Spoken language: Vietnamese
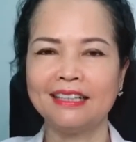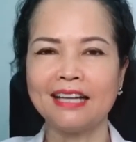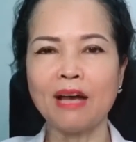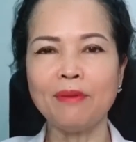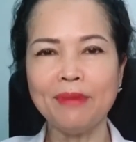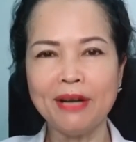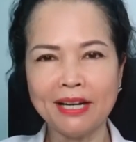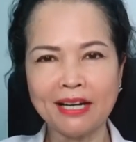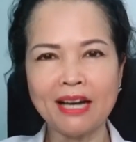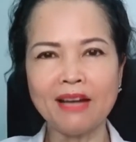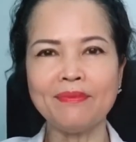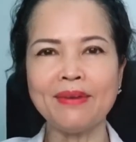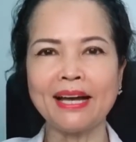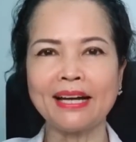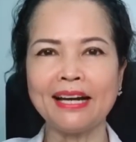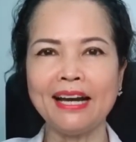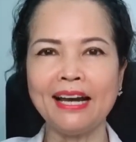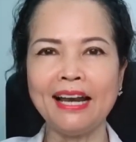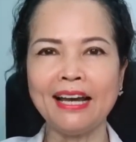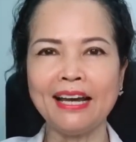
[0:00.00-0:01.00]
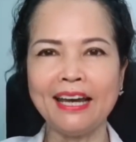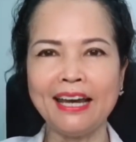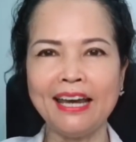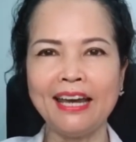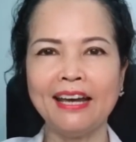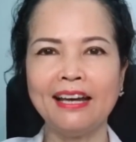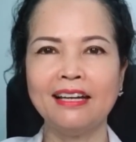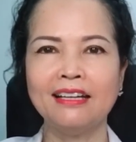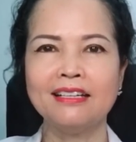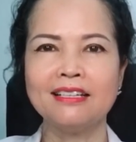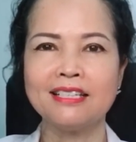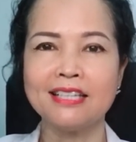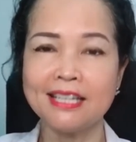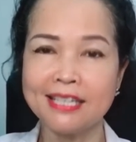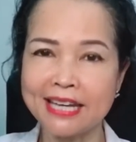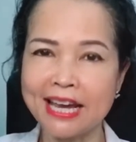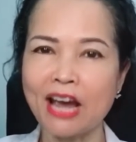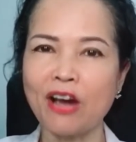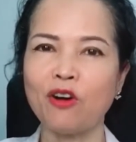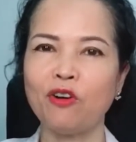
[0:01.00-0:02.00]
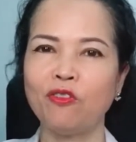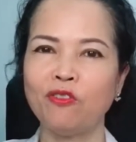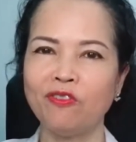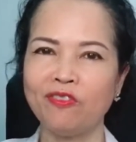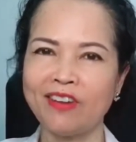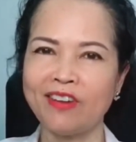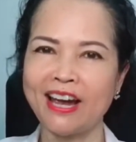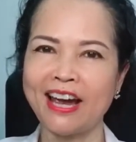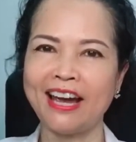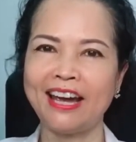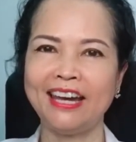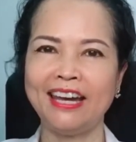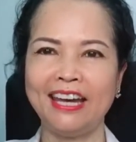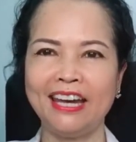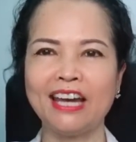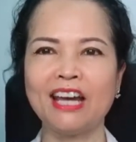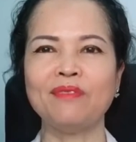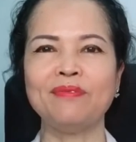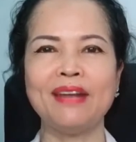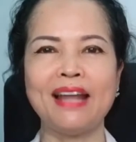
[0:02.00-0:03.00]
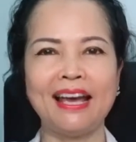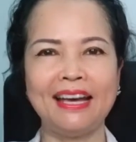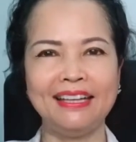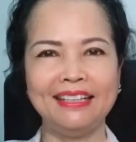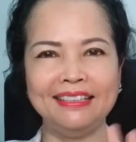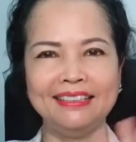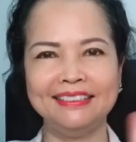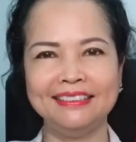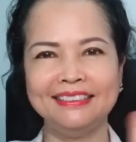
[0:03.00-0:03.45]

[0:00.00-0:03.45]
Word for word: Cảm ơn các bạn đã lắng nghe. Xin chào và hẹn gặp lại.